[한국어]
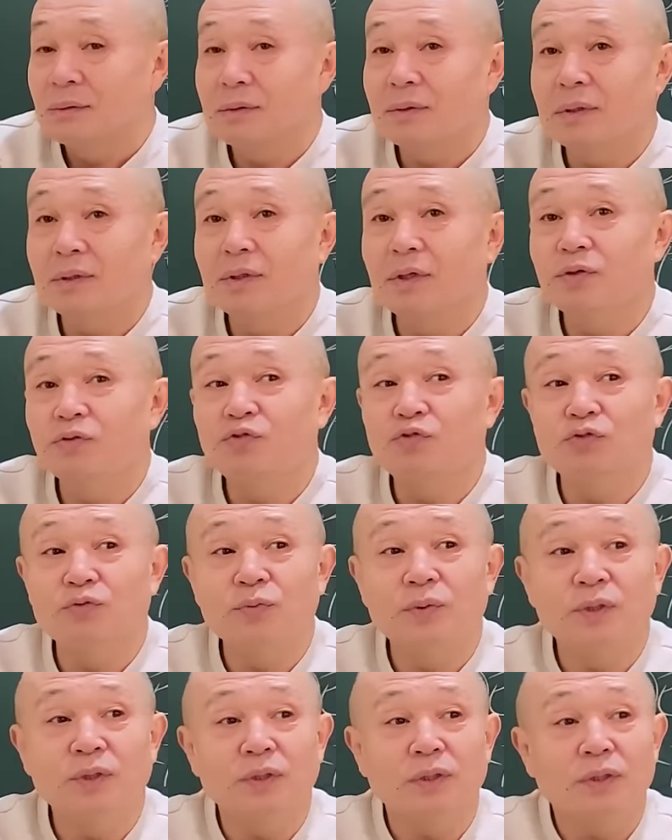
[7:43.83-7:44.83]
그러니까 내
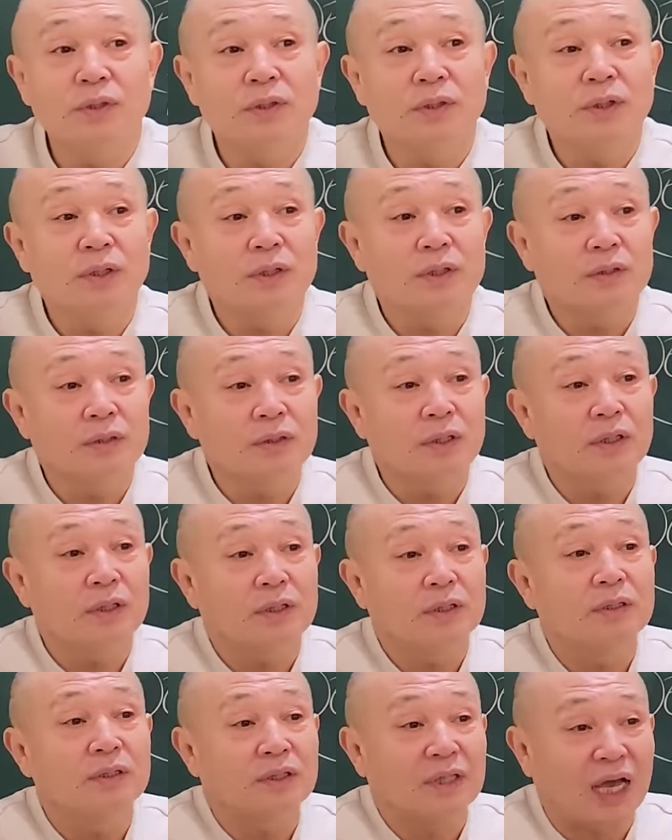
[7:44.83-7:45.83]
주변에 그러니까
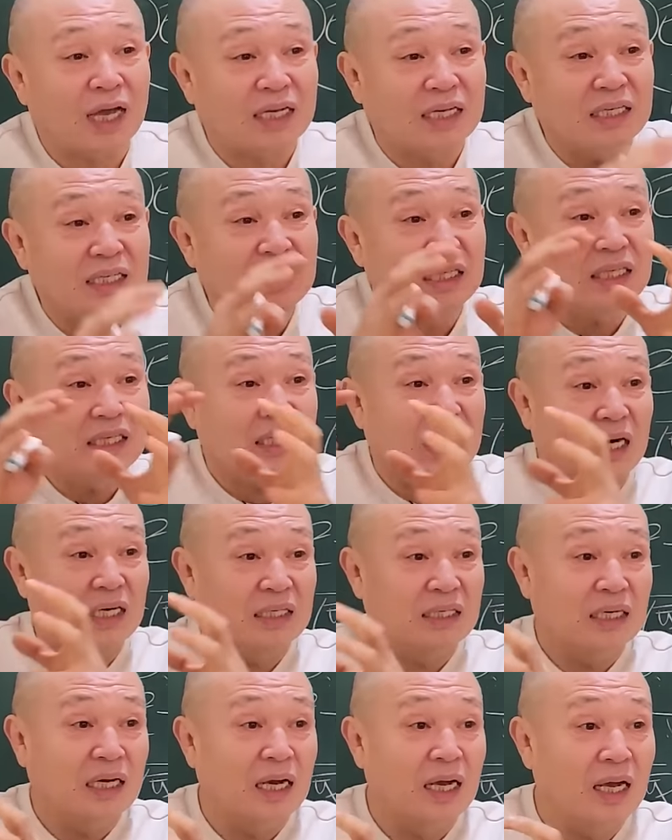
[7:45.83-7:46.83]
그다 끼리끼리
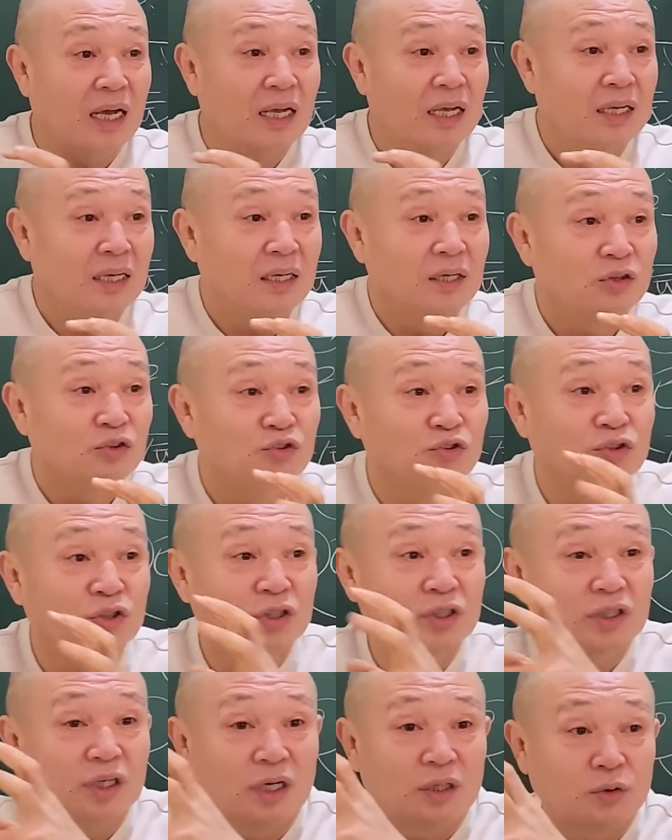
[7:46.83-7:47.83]
가는 거야
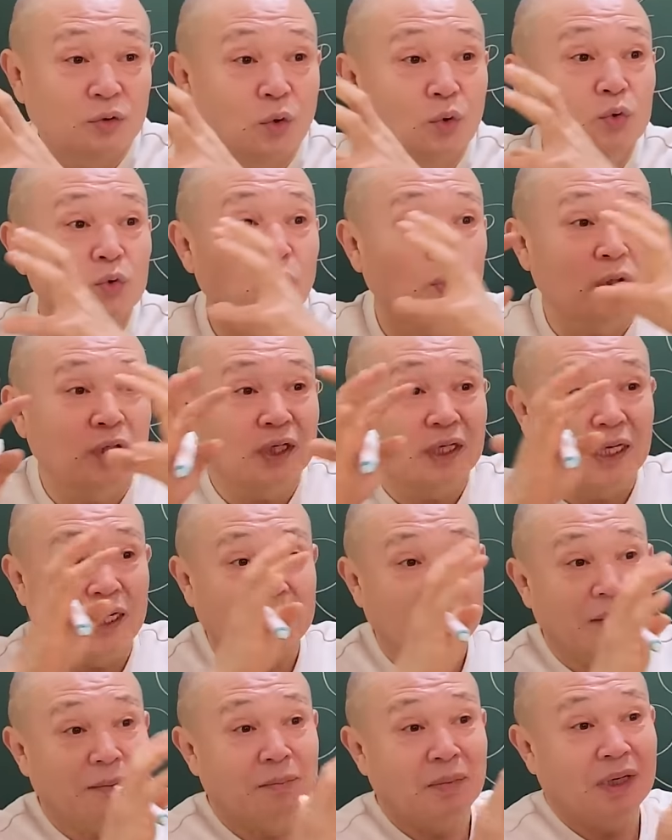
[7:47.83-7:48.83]
유전자 종족끼리
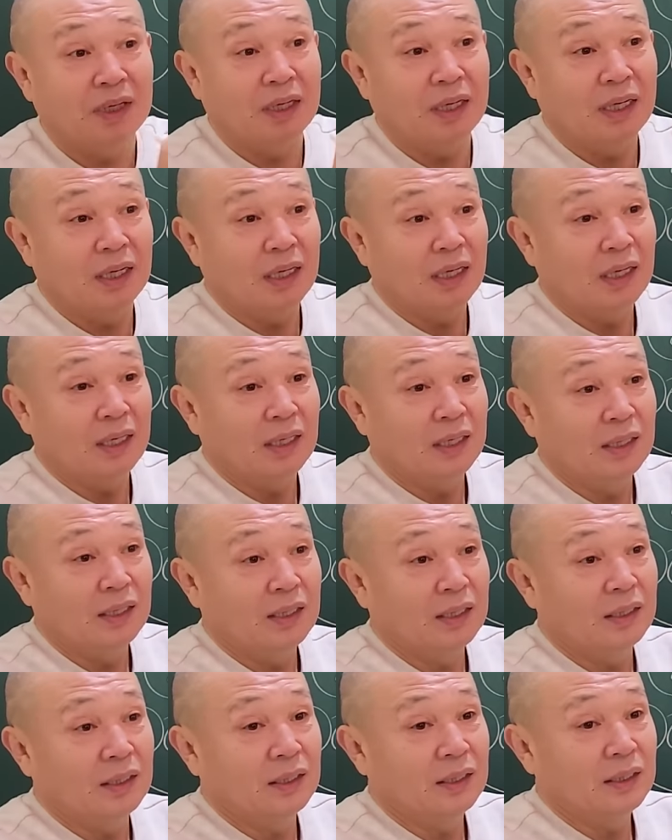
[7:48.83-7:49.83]
간단 말이야
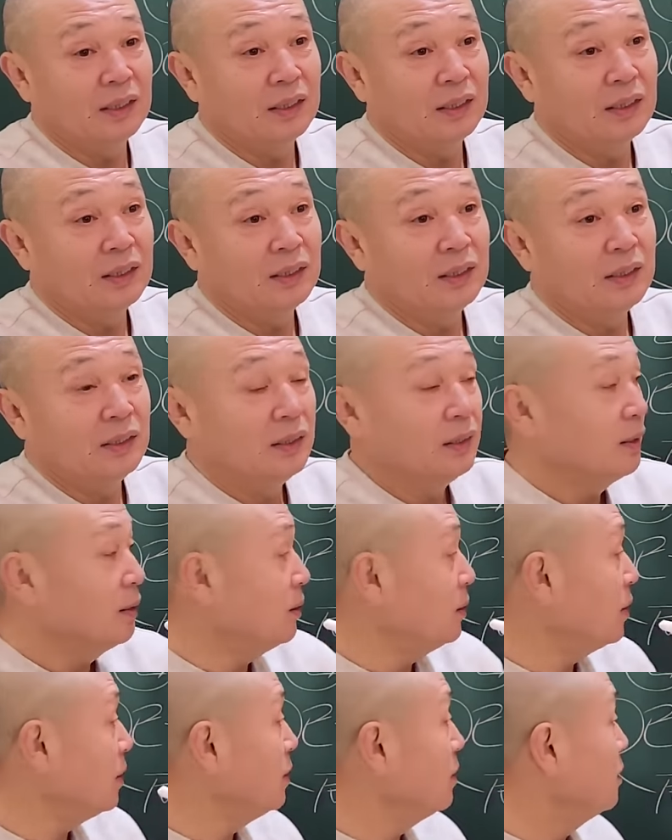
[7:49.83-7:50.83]
예.
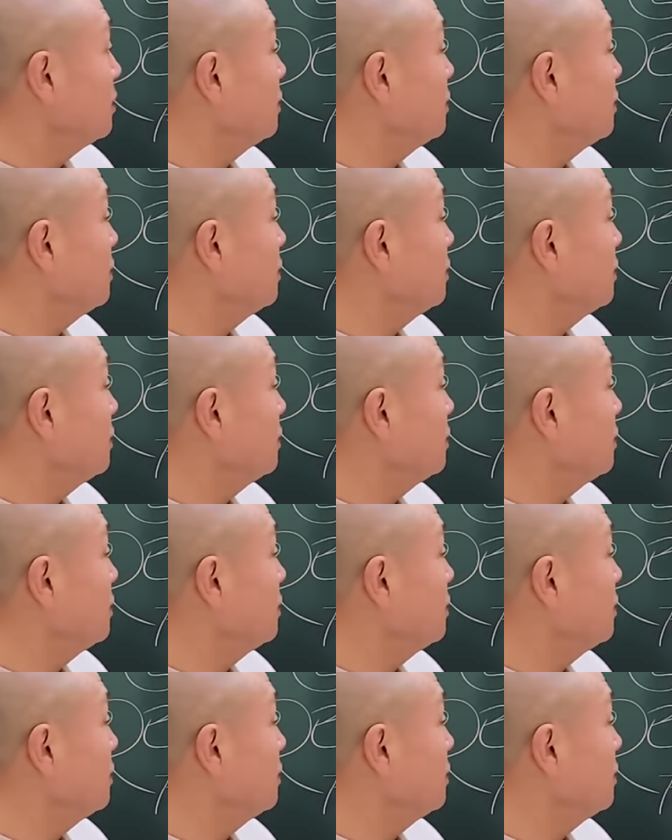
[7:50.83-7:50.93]
그러니까